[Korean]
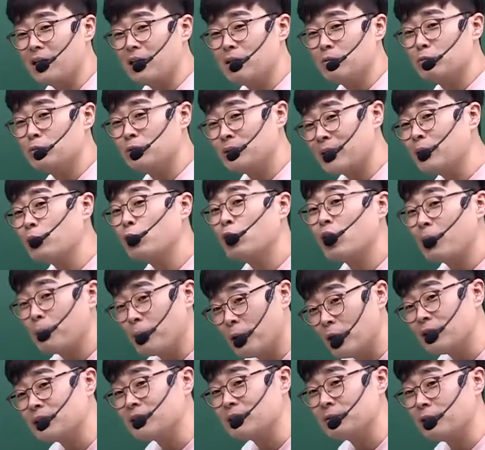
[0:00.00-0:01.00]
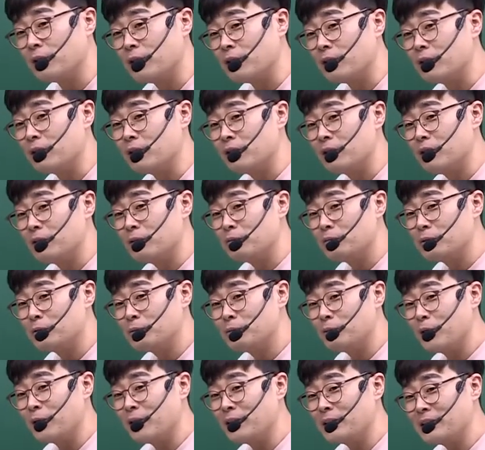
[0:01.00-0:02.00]
문단독해 배웠으면
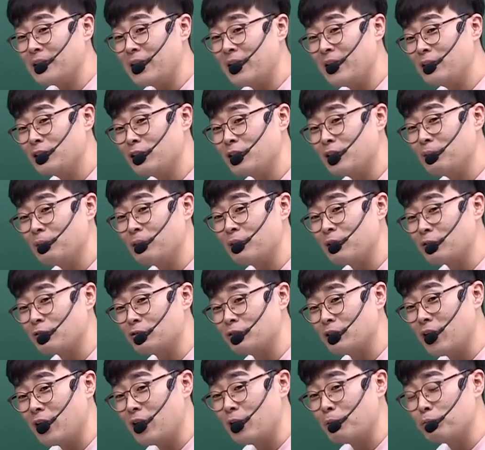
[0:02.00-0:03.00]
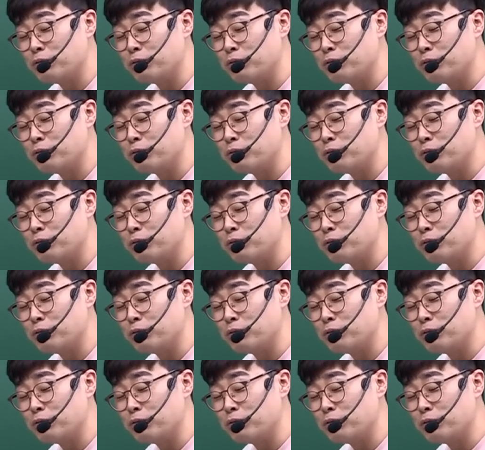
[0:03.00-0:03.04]
분명히 차이점이 있구나.